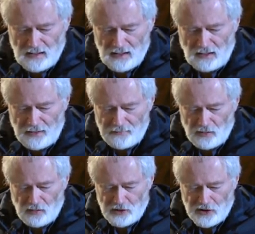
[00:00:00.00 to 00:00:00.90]

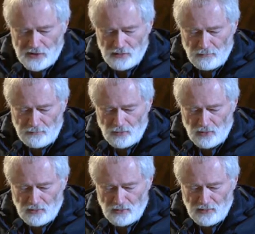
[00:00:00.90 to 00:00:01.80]
Avevano acceso un
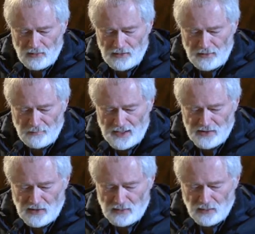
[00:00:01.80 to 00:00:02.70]
fuoco in
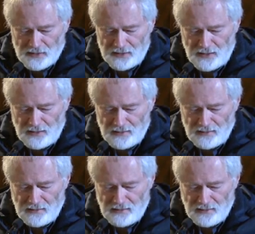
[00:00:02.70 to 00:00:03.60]
mezzo al cortile
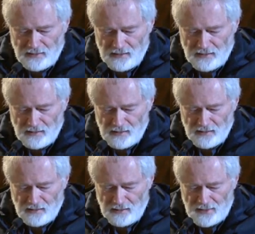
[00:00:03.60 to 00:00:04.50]

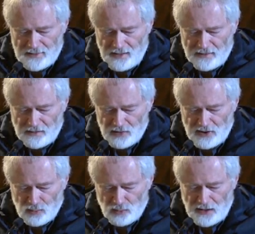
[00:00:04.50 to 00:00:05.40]
e si erano
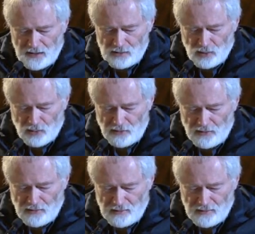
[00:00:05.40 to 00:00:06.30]
seduti attorno.